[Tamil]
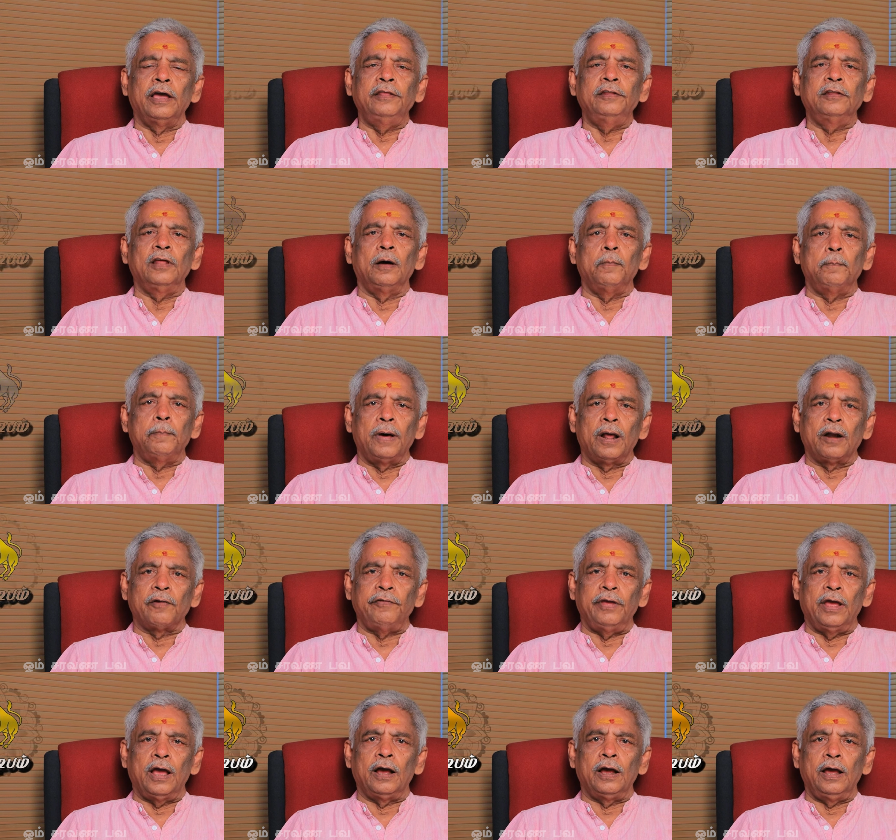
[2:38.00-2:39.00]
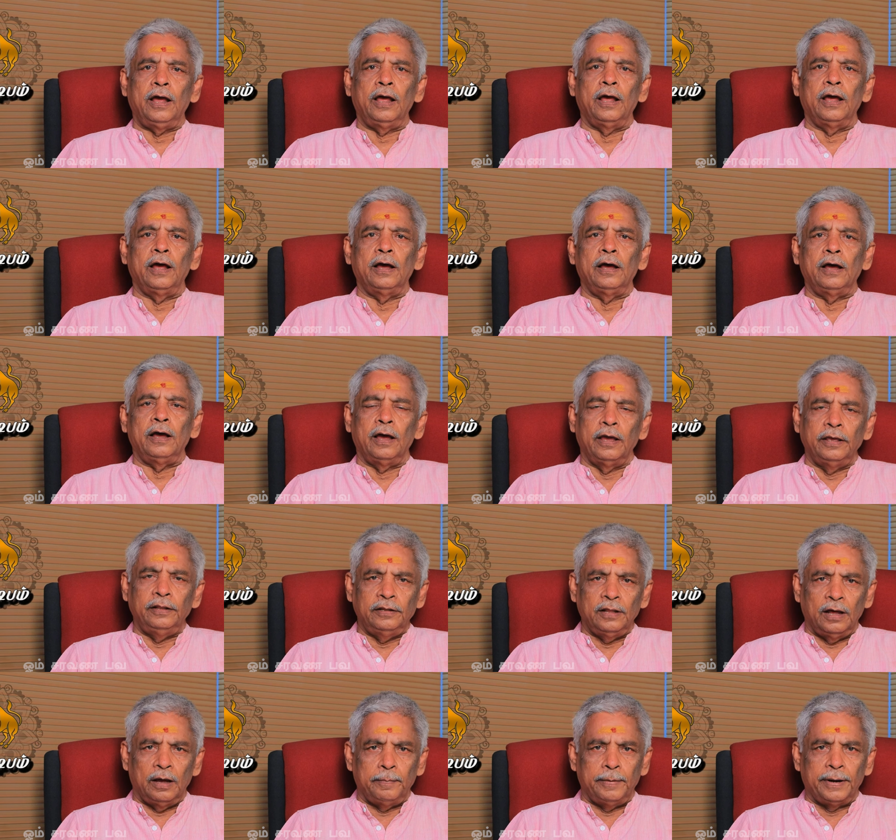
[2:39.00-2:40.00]
ஐந்தாம் பார்வையாக
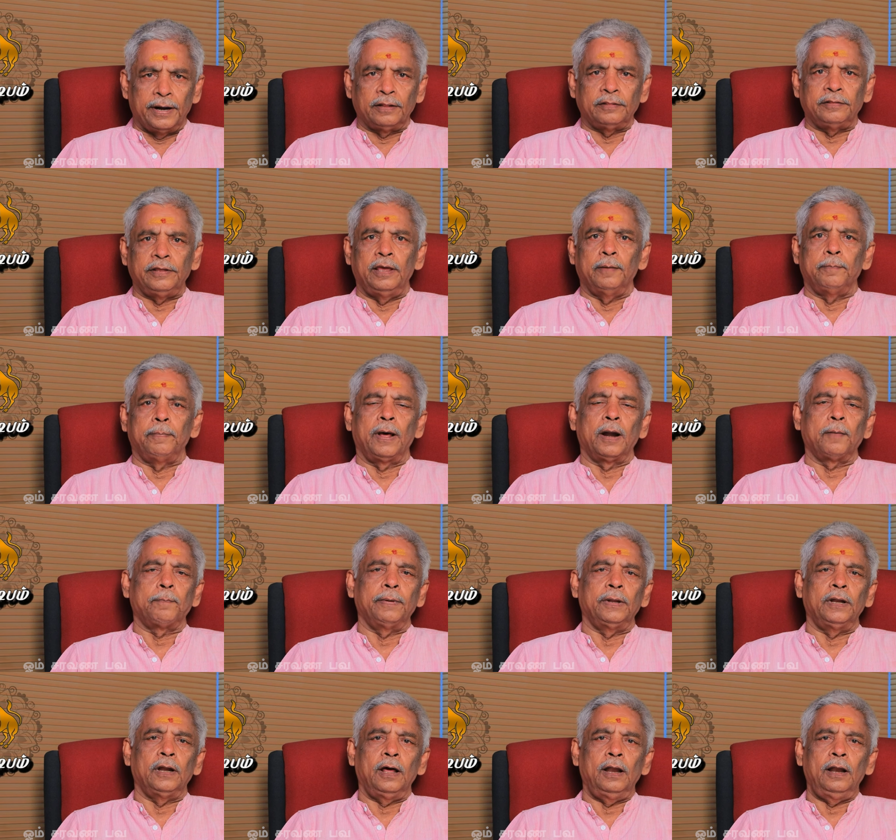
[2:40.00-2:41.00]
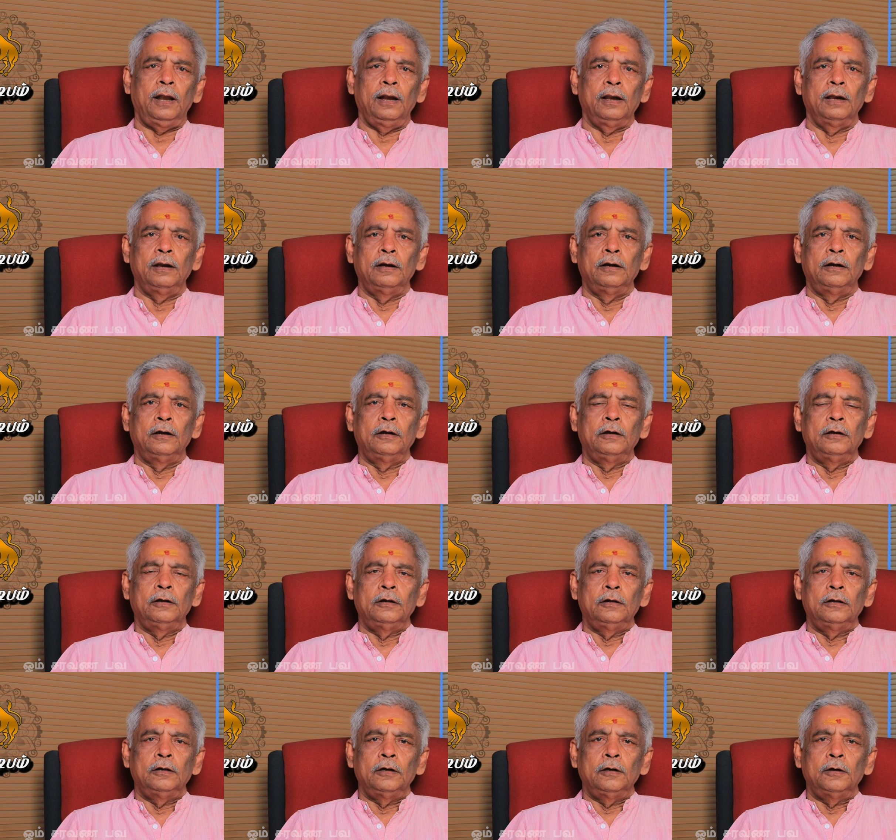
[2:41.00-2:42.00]
ஐந்தாம் இடத்தையே பார்ப்பதால்
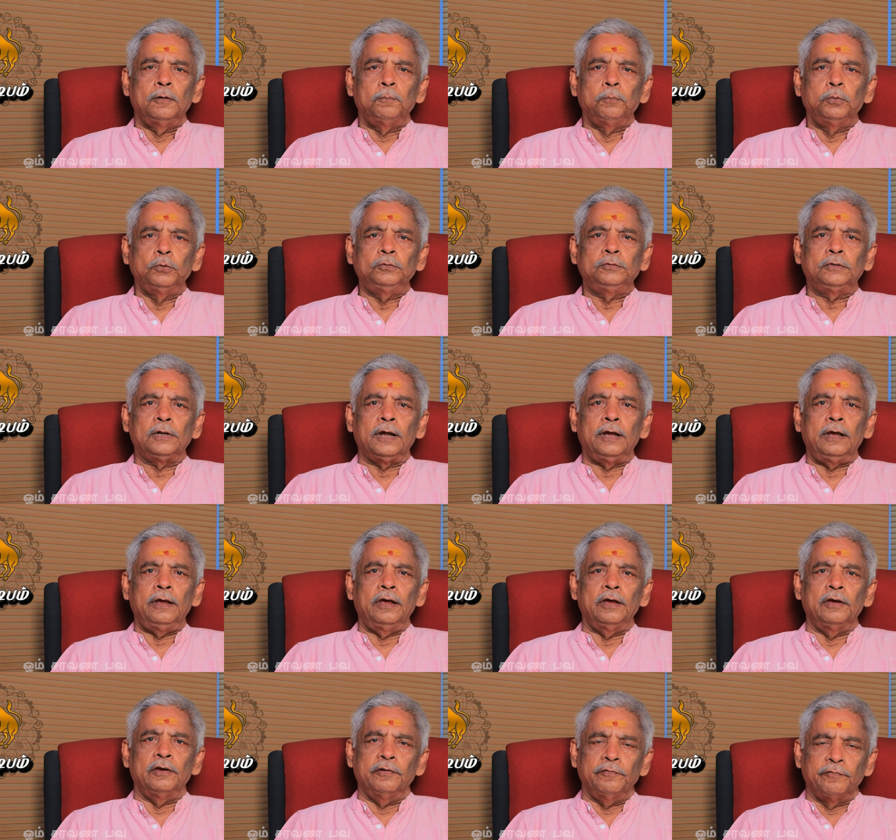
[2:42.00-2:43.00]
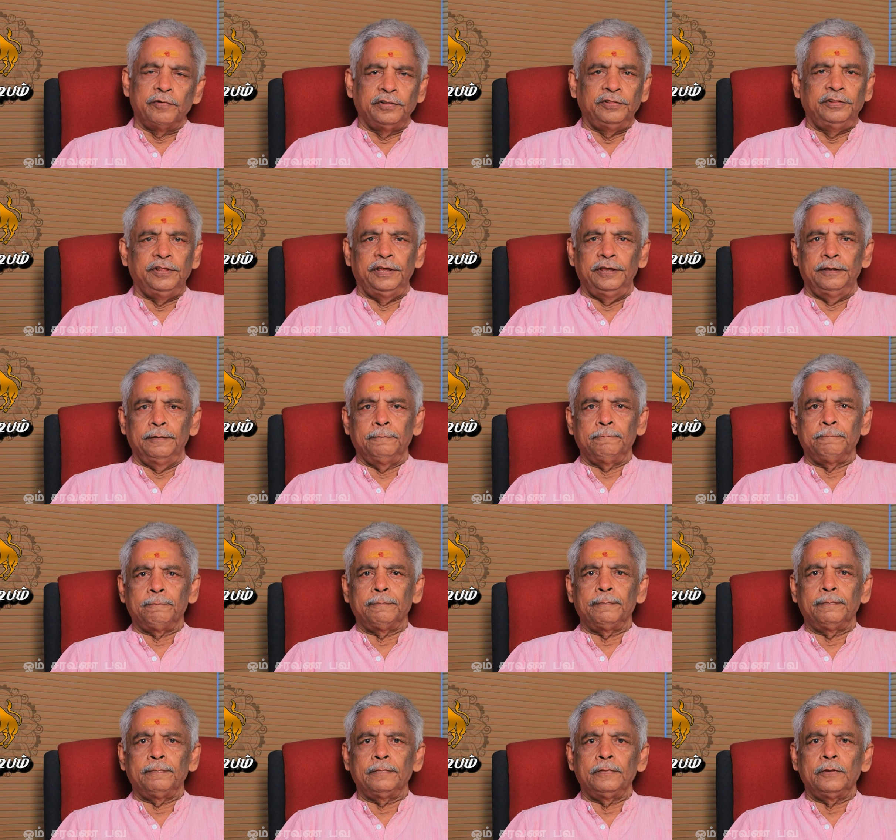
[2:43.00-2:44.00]
புத்திர விருத்தி
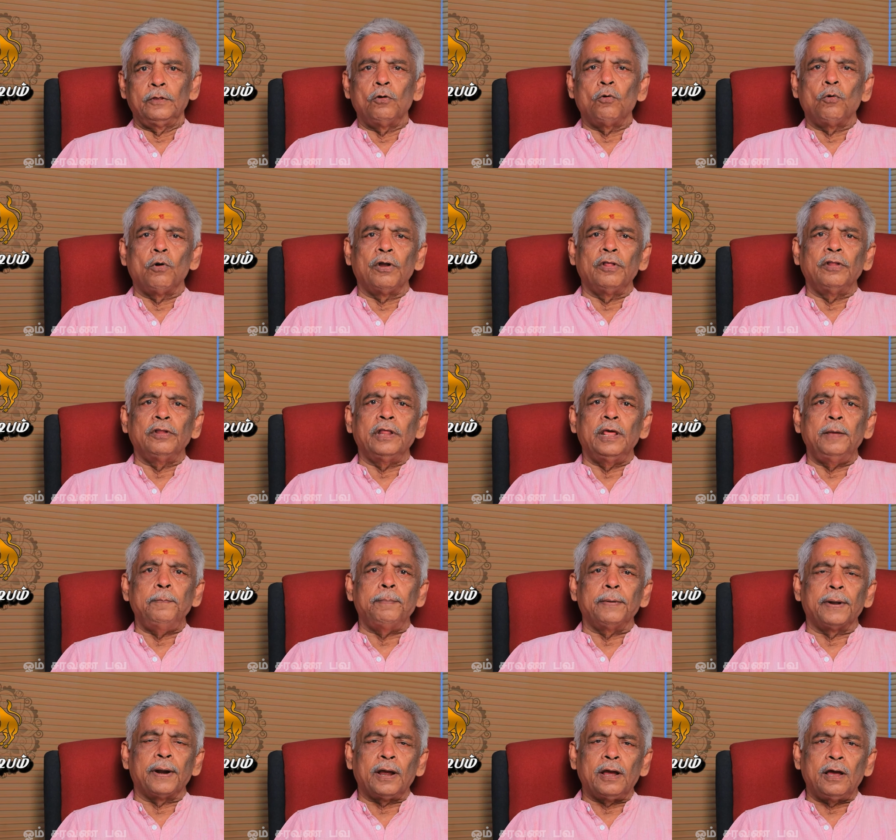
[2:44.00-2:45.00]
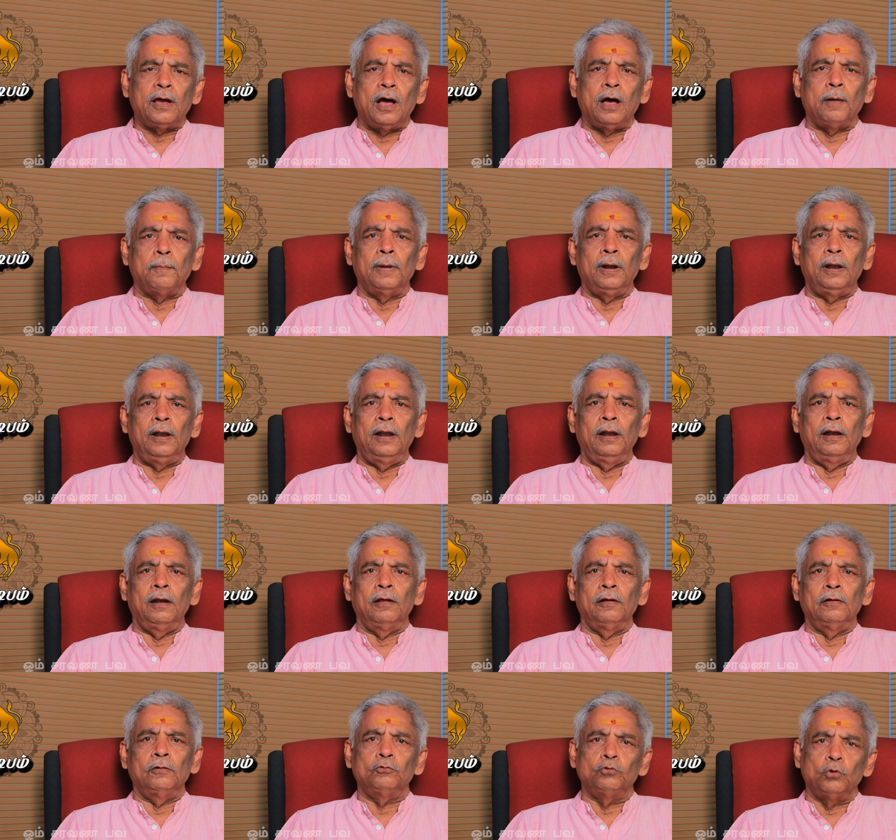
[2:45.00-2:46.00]
குழந்தை பிறக்காமல்
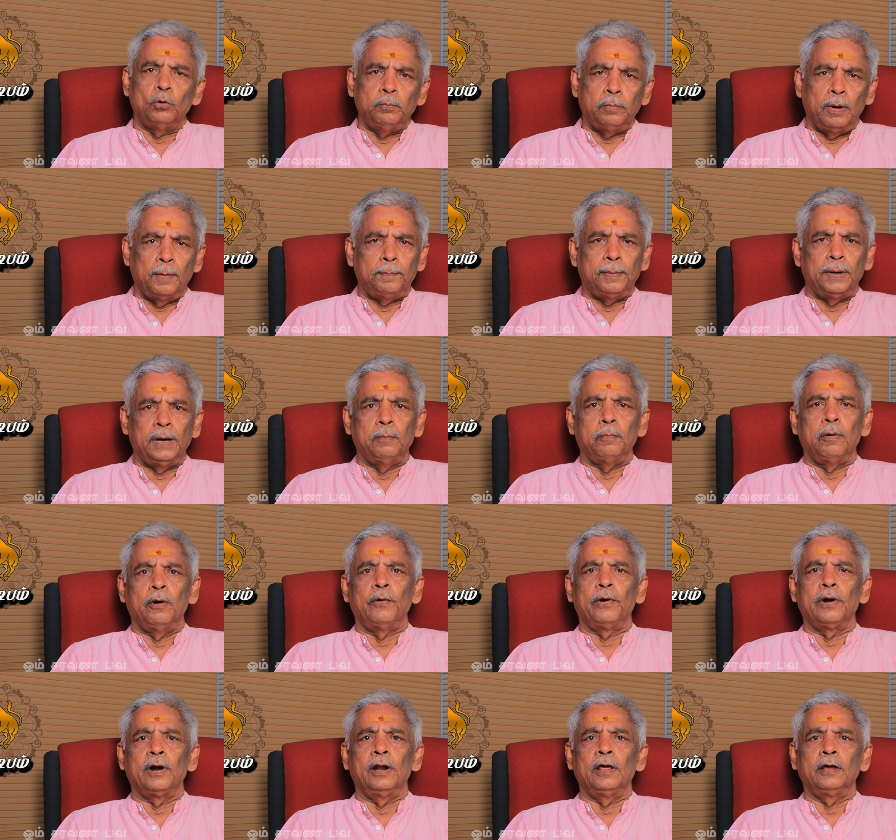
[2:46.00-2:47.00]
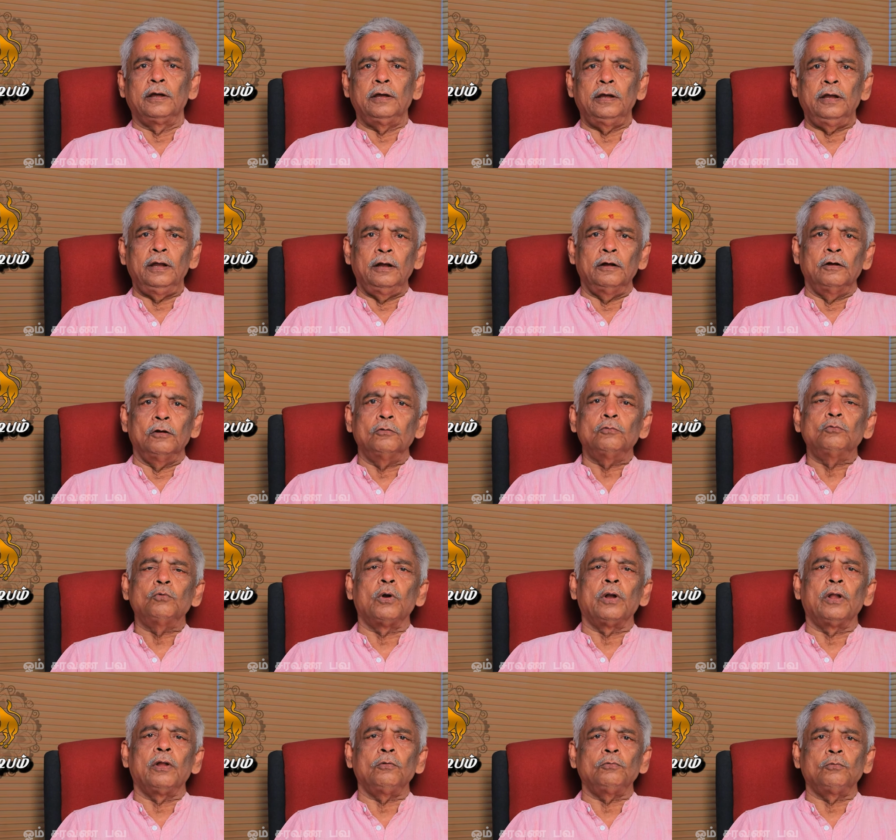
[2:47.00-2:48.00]
துன்பப்படுபவர்களுக்கு
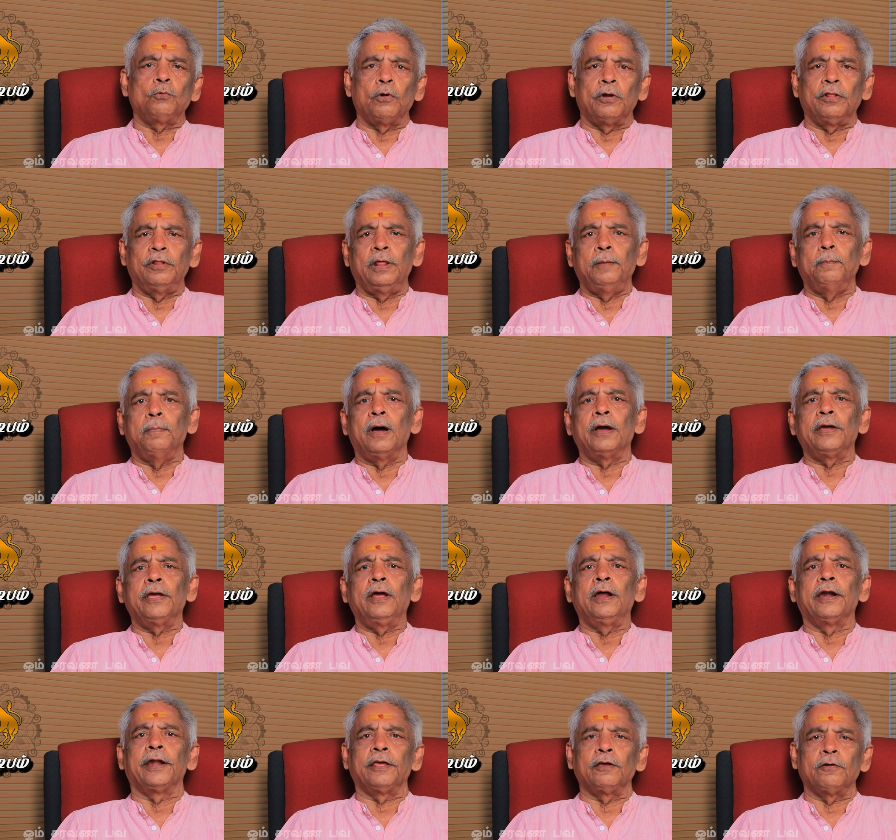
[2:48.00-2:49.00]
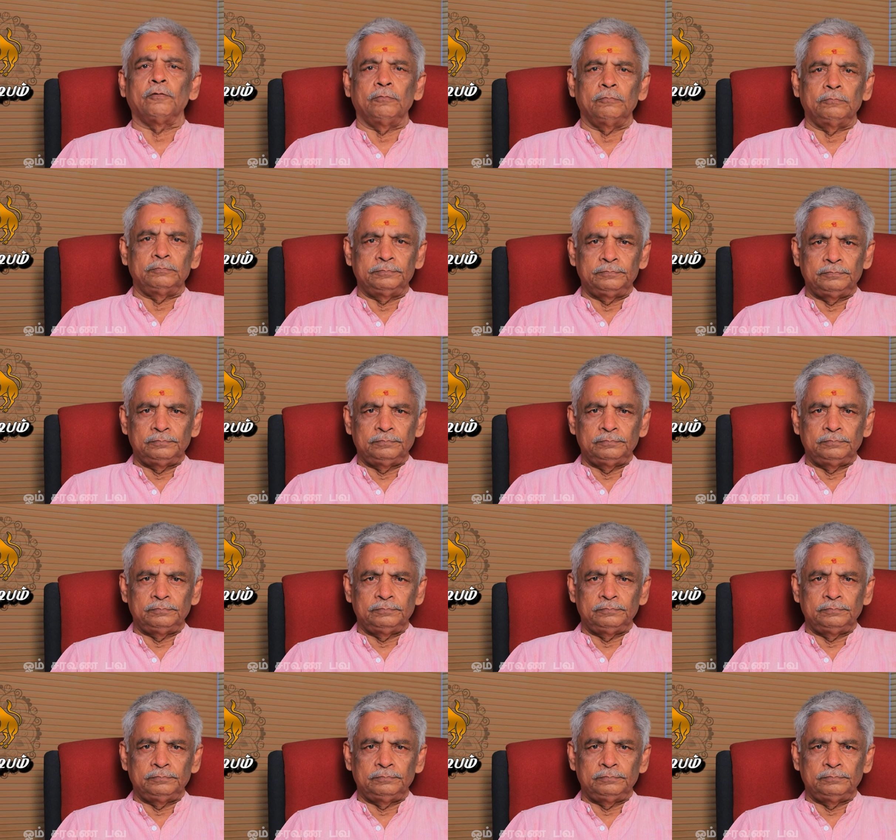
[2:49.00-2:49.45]
துண குழந்தை பாக்கியம் கிடைக்கும்